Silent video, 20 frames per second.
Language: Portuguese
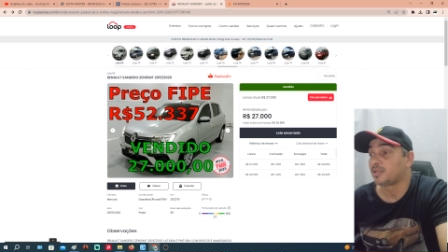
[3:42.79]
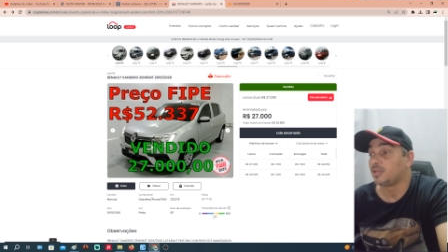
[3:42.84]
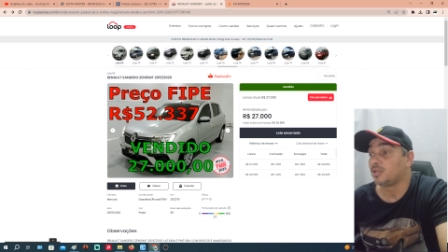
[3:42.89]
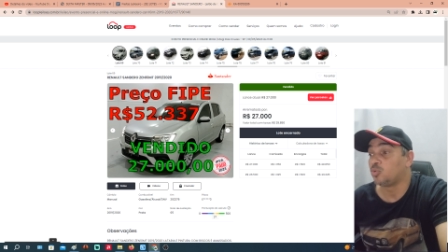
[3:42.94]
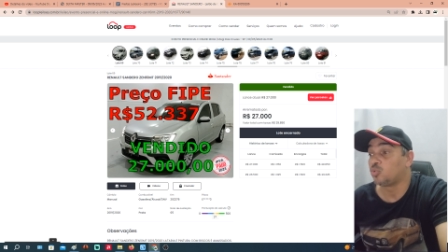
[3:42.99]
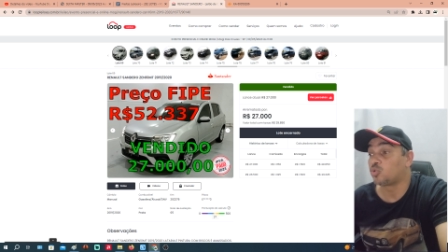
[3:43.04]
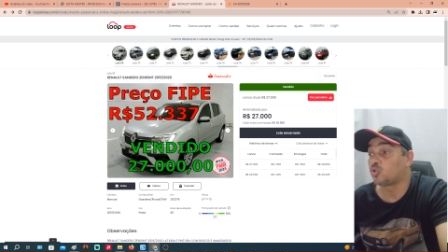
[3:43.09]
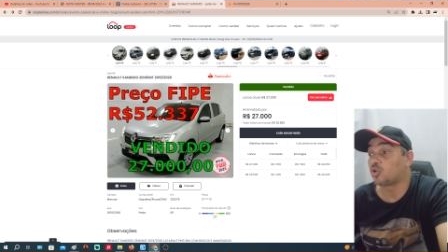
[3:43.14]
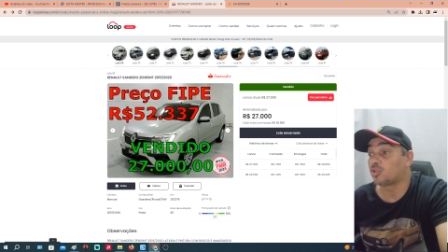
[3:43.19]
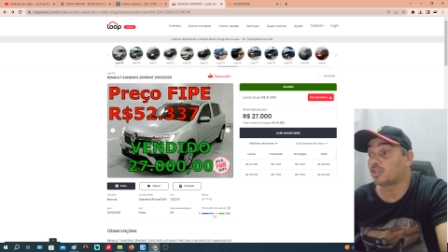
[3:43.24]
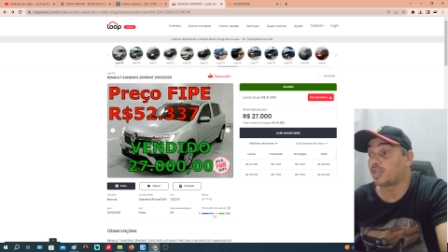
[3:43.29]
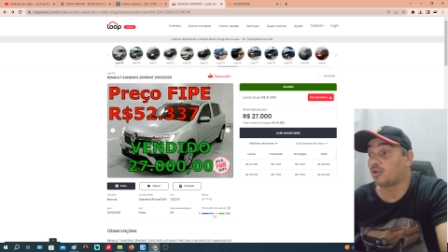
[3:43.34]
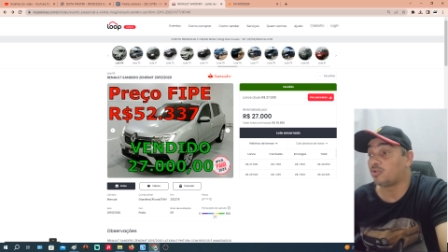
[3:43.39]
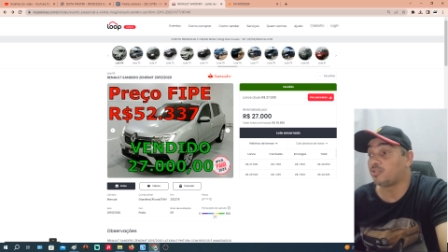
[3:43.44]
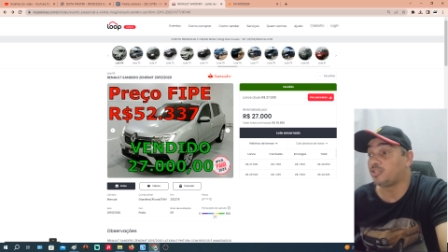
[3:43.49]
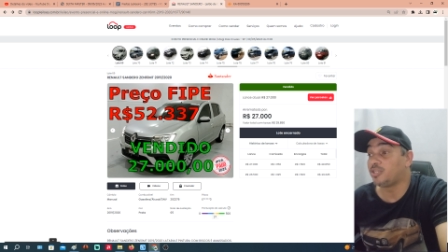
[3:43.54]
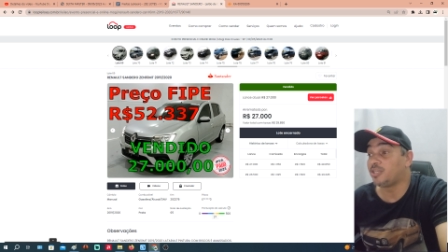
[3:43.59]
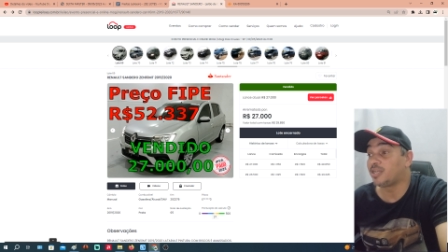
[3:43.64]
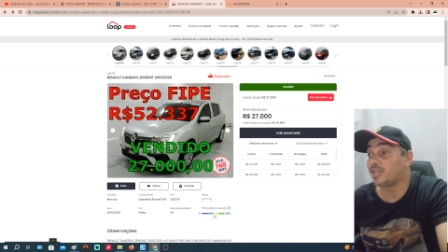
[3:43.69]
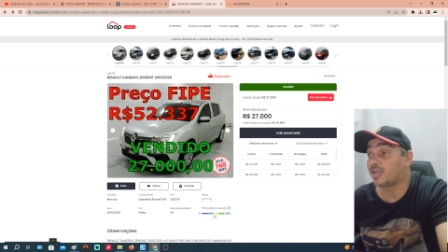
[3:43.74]
E o total
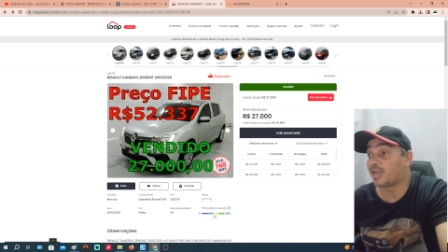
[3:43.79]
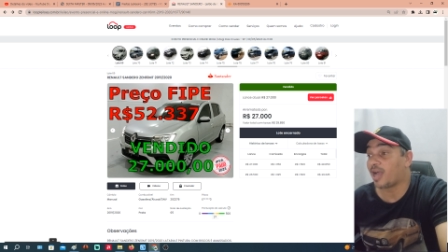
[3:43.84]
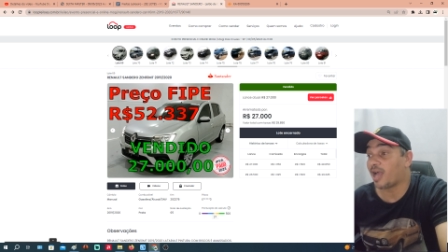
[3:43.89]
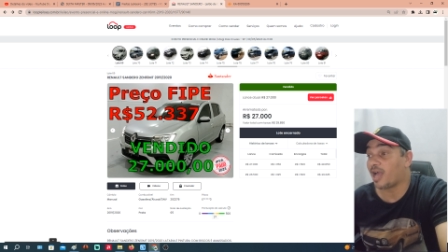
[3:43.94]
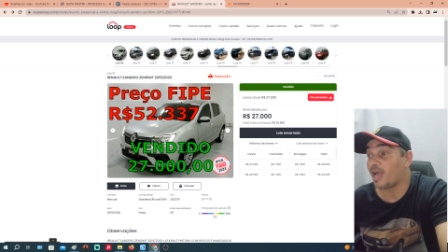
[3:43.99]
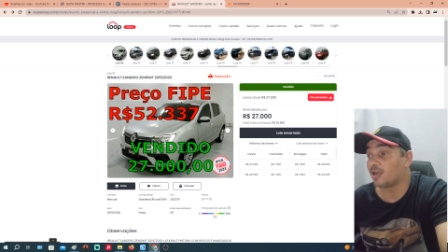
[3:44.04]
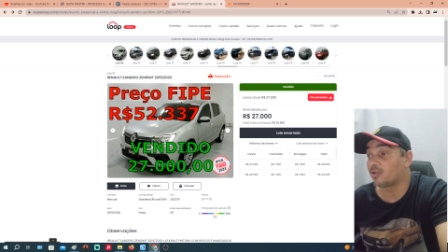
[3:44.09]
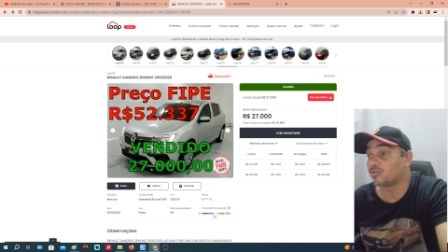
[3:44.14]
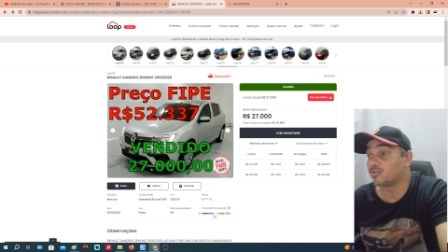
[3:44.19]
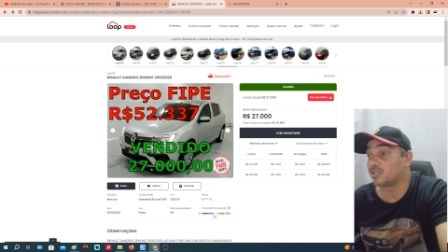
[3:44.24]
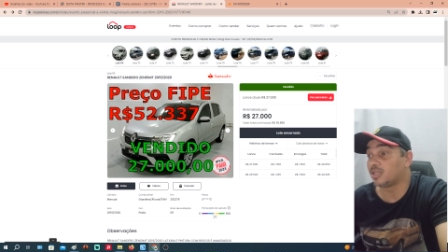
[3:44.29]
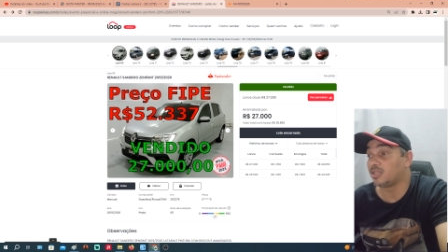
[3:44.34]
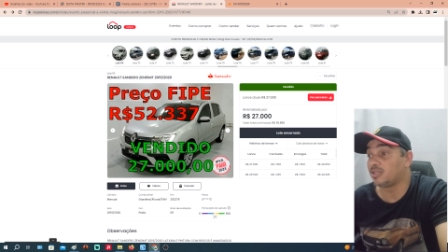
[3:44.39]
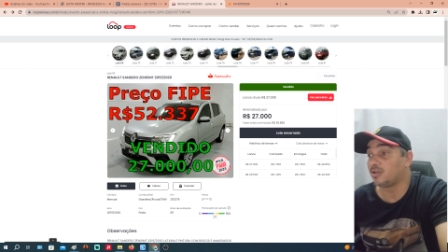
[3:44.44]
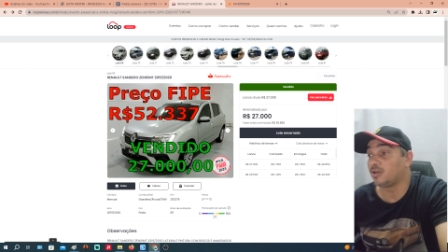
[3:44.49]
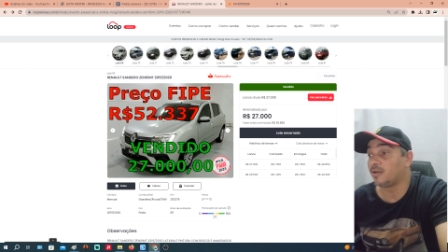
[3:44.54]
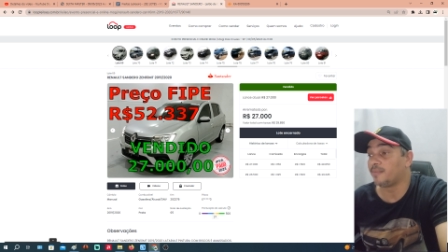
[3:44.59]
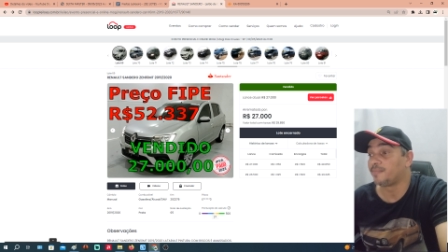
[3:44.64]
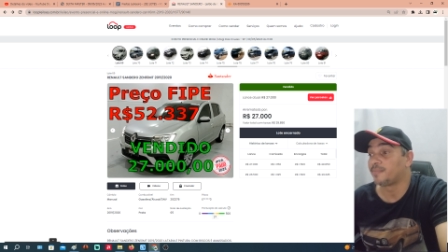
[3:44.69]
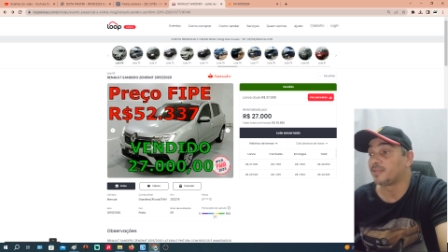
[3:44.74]
de encargos aí,
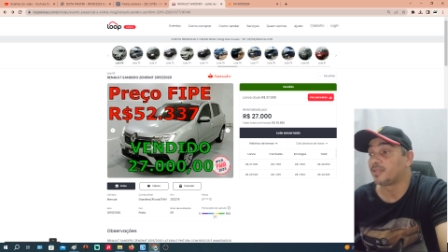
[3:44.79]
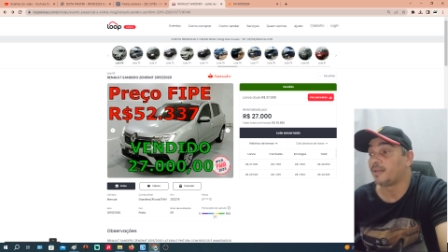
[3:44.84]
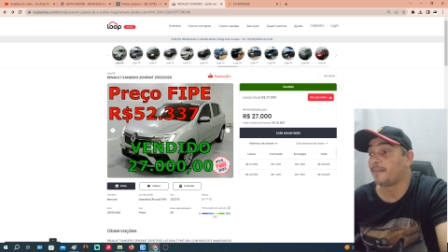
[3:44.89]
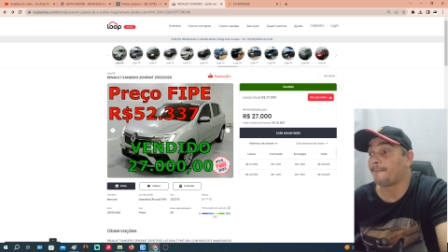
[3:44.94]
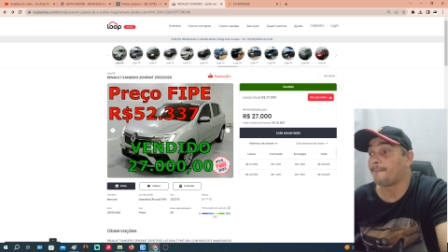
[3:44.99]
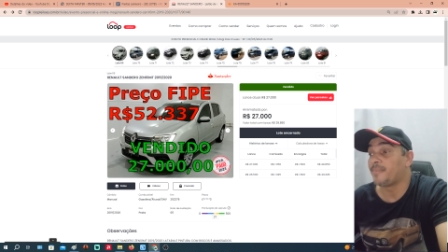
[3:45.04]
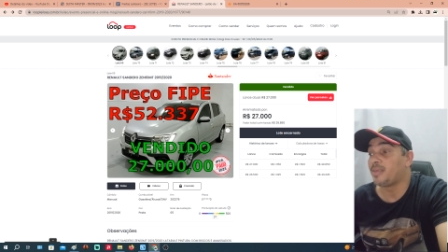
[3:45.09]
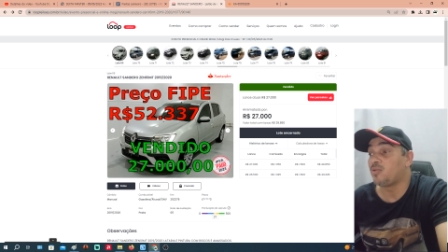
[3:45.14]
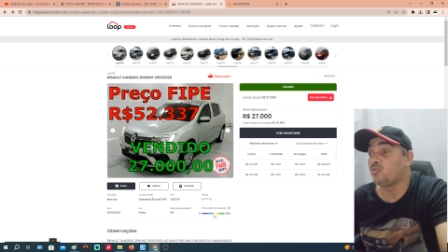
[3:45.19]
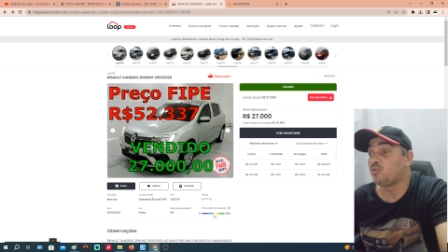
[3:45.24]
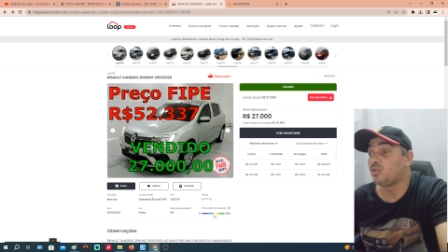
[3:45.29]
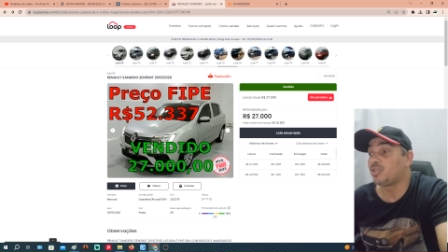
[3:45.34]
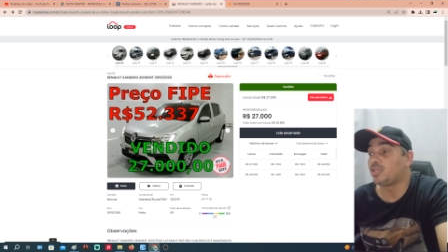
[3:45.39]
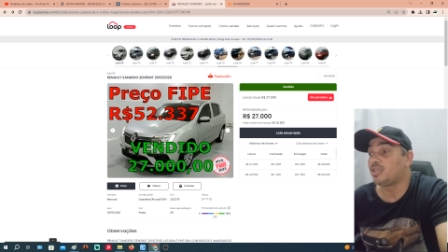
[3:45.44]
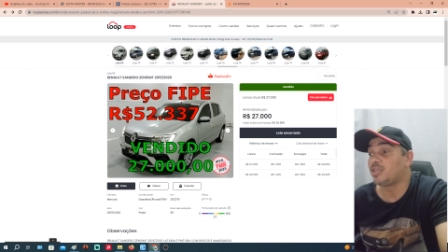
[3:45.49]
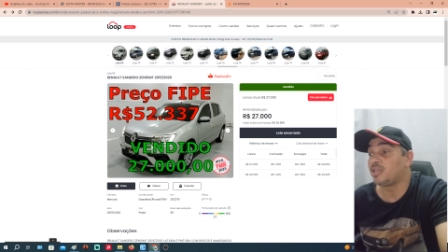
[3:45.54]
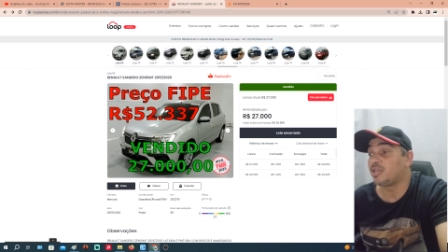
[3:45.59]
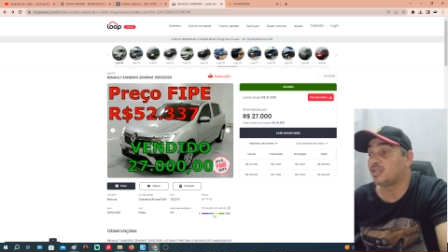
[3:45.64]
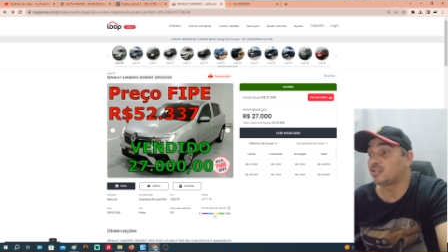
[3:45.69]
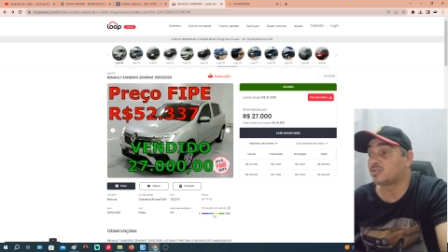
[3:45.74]
ó, R$
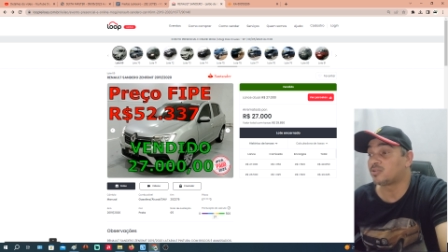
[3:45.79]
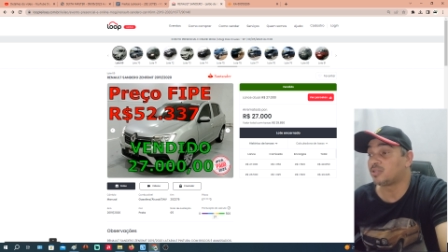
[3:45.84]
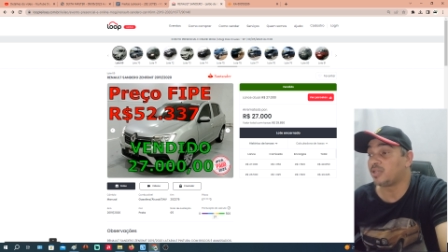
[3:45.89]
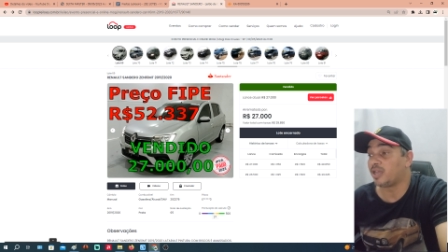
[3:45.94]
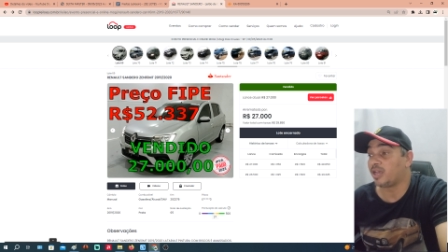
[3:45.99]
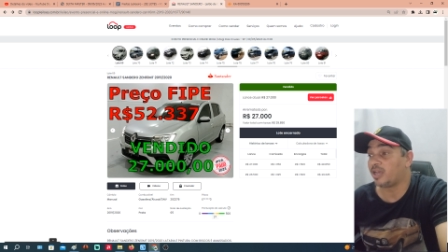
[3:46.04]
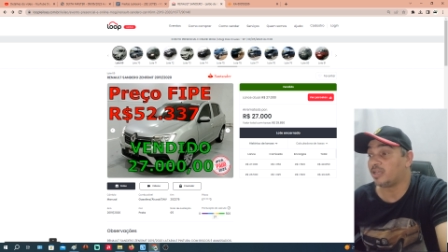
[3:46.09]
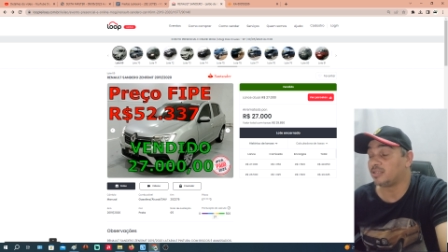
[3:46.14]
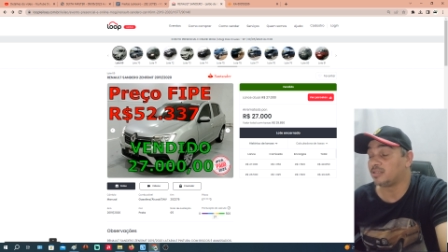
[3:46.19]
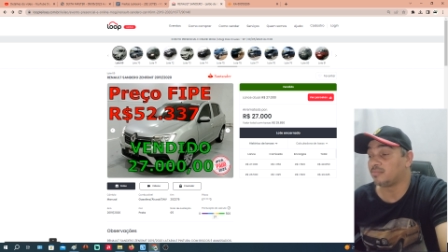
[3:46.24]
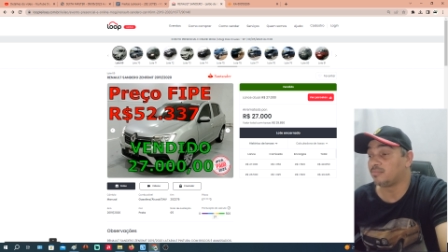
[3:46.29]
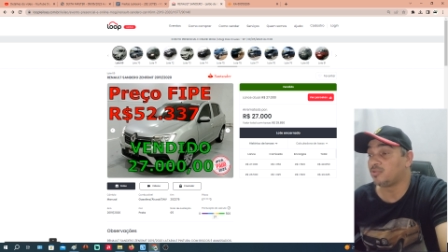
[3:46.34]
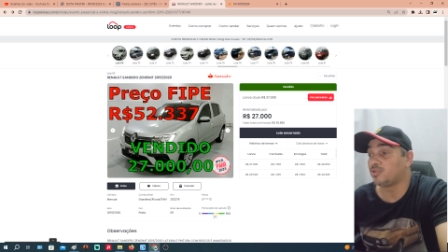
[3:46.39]
1.500.